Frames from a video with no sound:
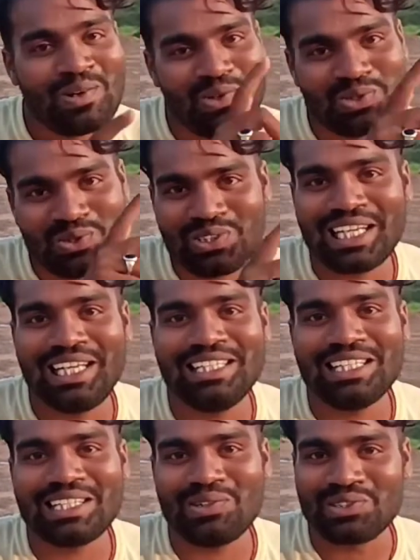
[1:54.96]
उसको देख
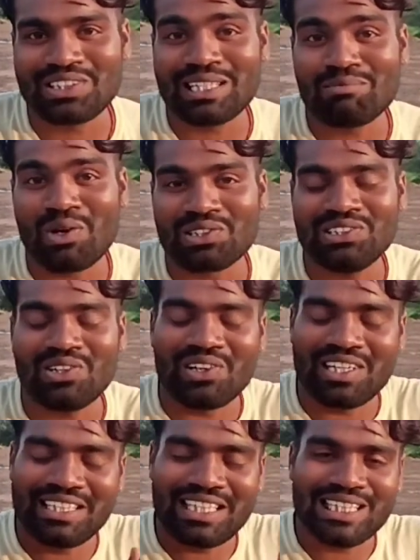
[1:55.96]
लीजिए कि उसकी अनबॉक्सिंग
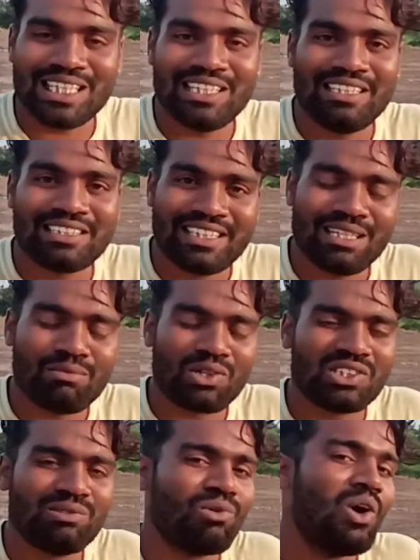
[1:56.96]
और इनके इसकी
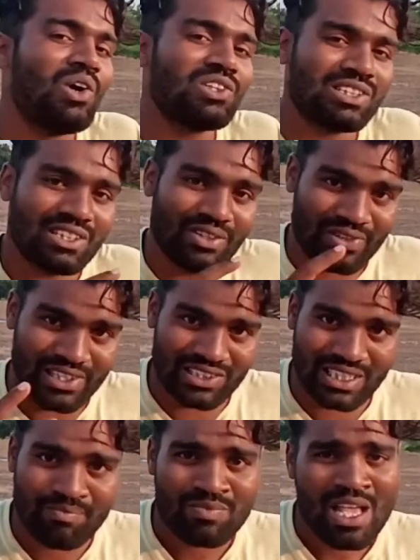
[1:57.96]
अनबॉक्सिंग बहुत से
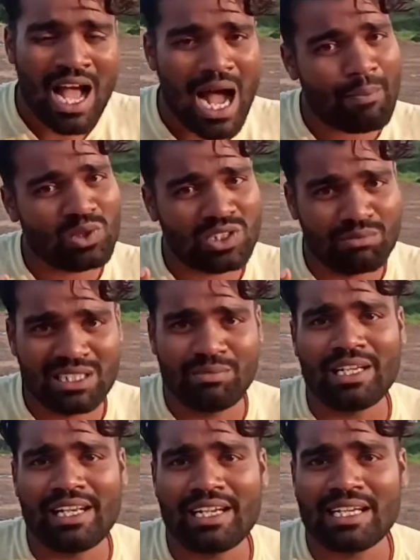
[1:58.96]
डिफरेंस है आपको समझ में
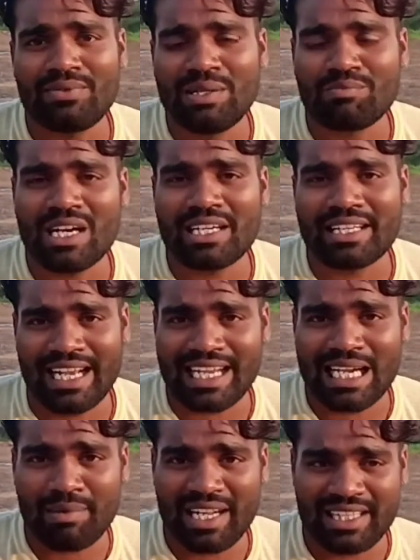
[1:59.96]
आ जाएगा कि फ्लिपकार्ट क्या
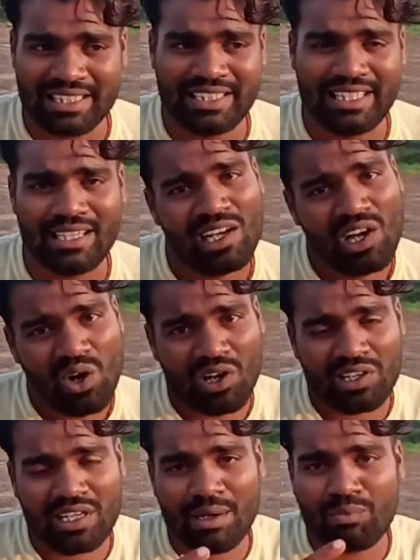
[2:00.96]
कैमरा देती है
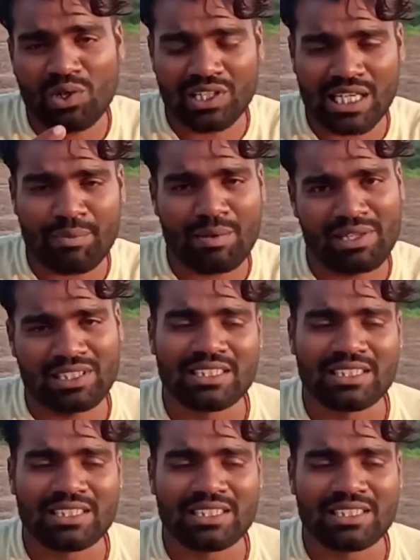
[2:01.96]
और क्या प्रोडक्ट आपके पास